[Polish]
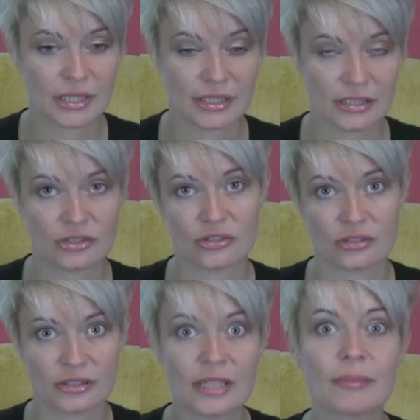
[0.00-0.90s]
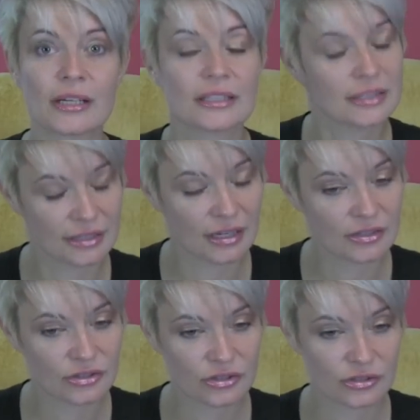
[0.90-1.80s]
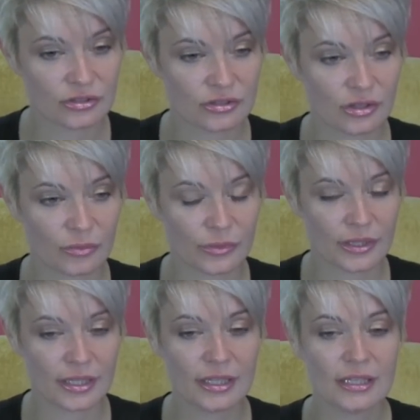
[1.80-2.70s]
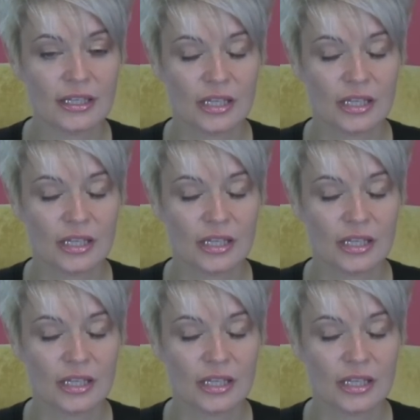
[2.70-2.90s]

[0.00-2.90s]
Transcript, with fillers: makijaż, czyli demakijaż e, robię.